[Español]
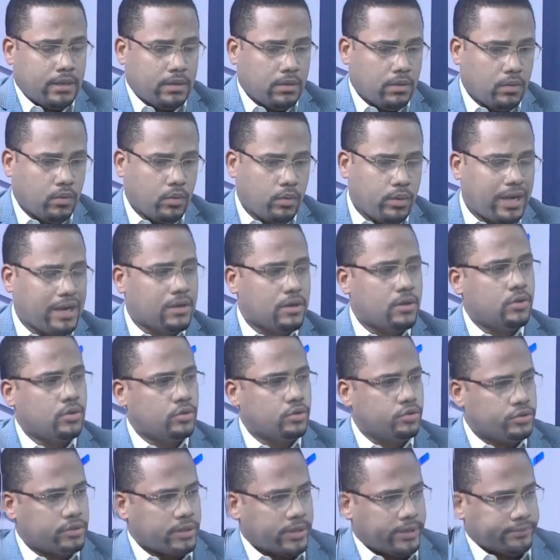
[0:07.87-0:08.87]
Una
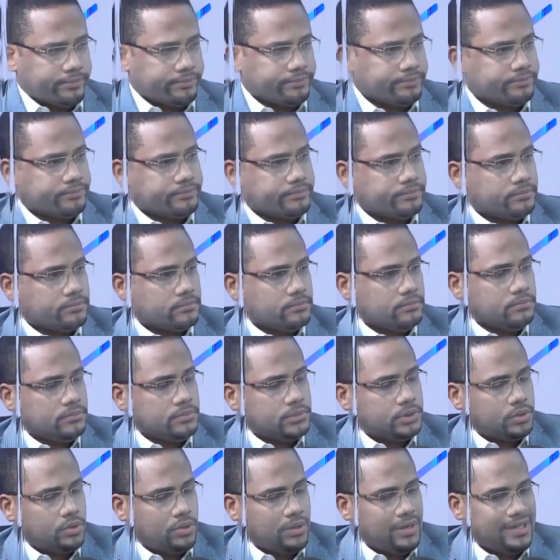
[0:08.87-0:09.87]
cosa
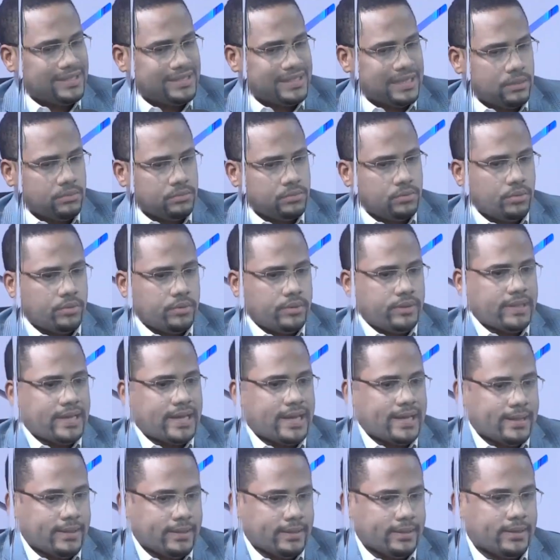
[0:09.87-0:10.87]
son las
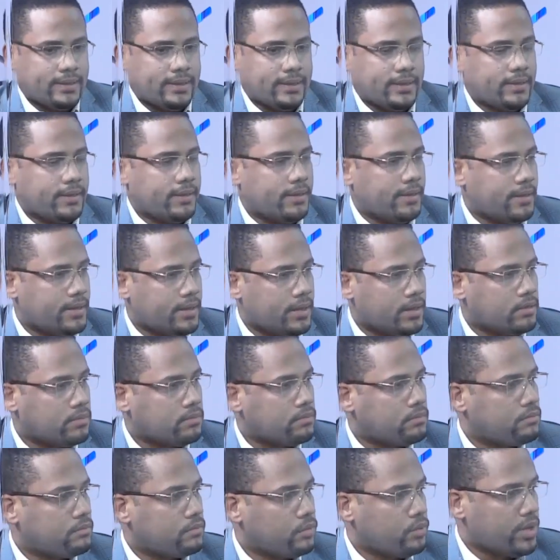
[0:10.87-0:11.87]
autoridades que
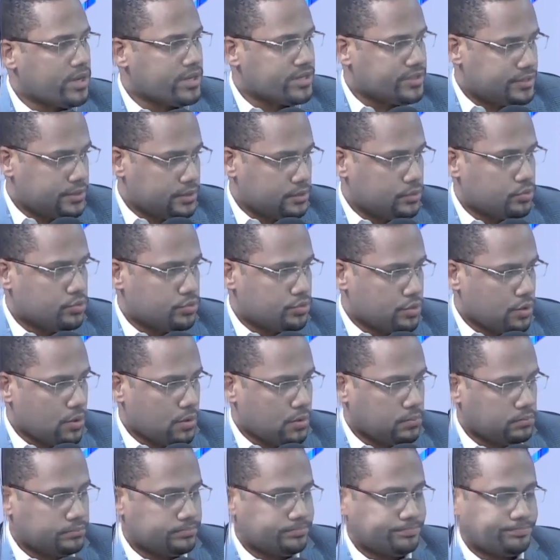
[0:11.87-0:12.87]
dirigen una
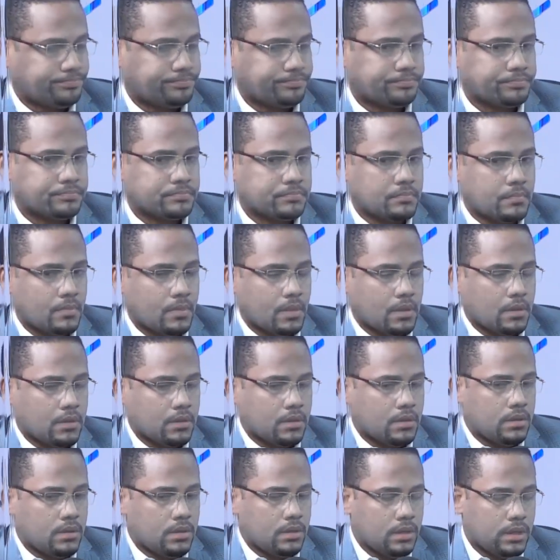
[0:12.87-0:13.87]
institución
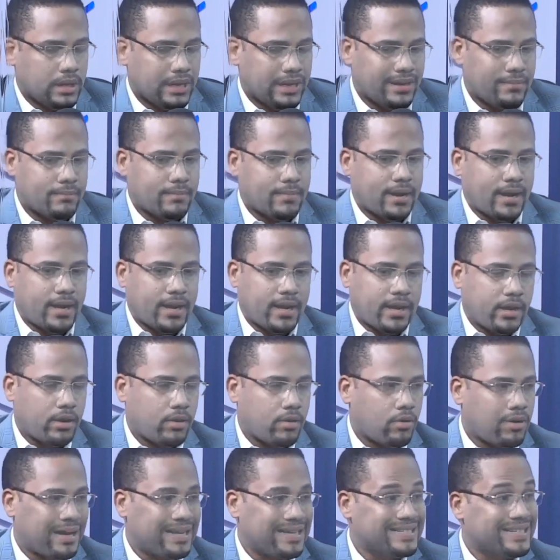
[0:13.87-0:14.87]
y el
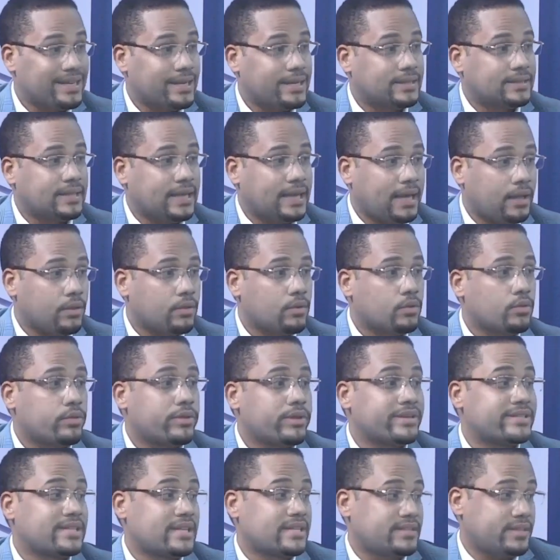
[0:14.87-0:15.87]
manejo acertado o
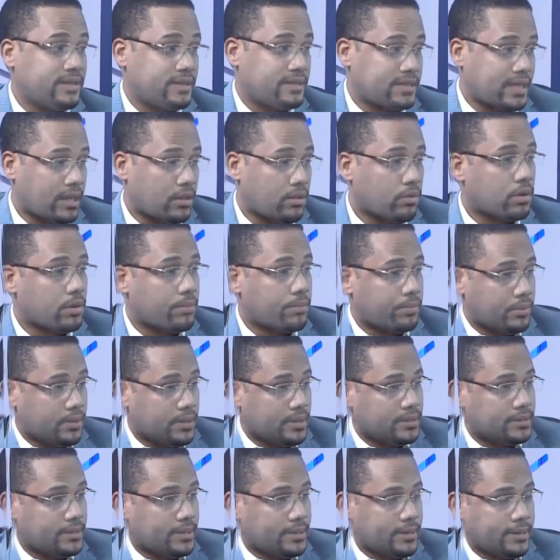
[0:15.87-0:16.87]
desacertado que
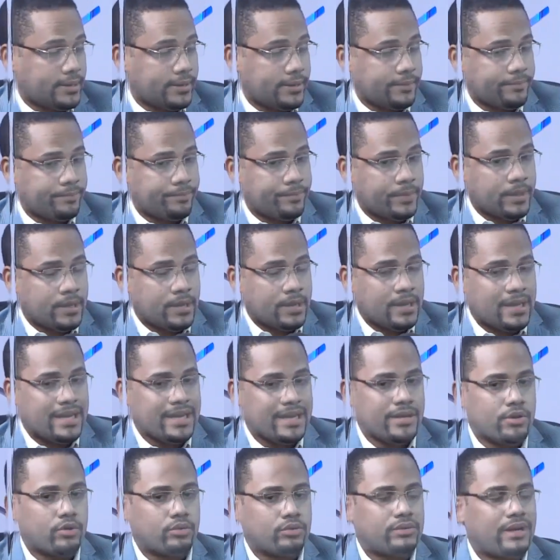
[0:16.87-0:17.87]
puedan tener.
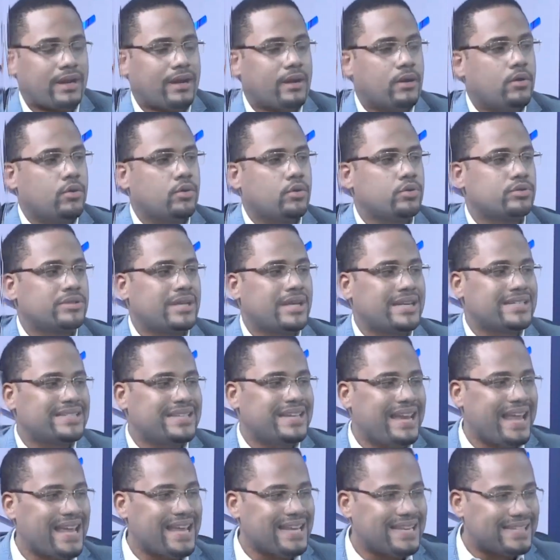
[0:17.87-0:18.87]
Y otra cosa es
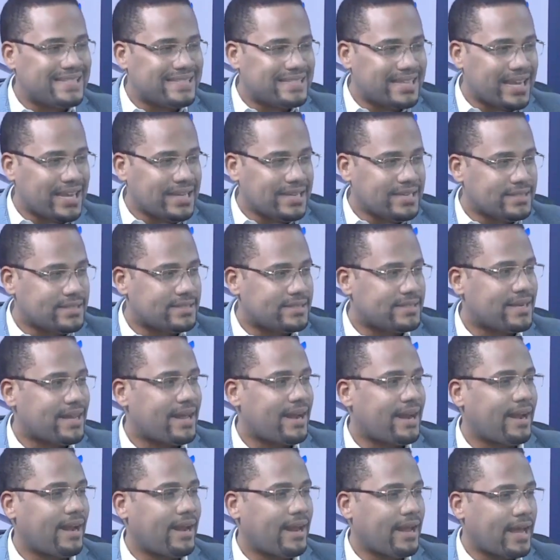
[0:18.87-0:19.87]
la esencia
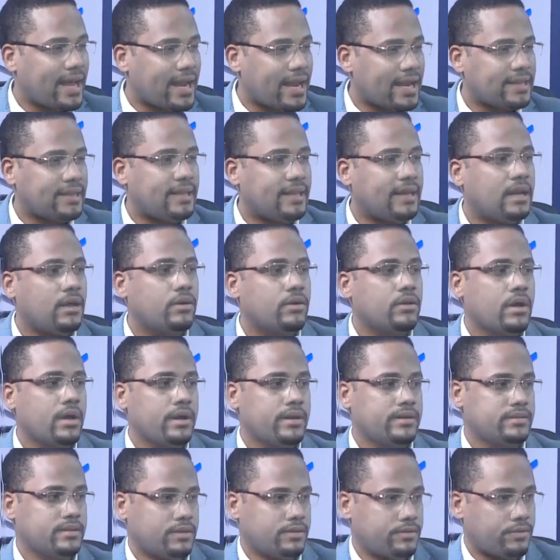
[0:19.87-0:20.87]
real de la
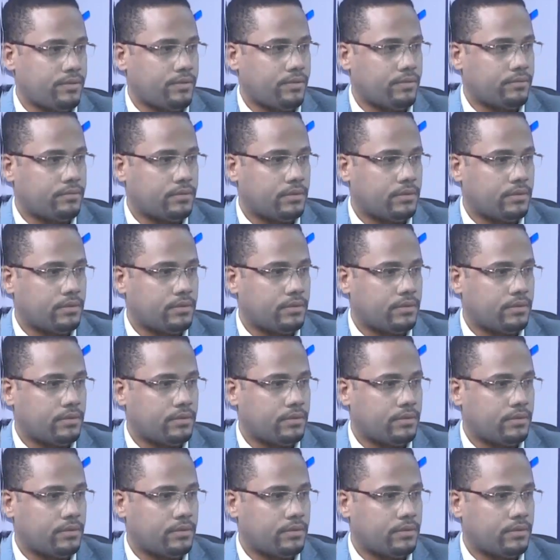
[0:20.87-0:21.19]
organización.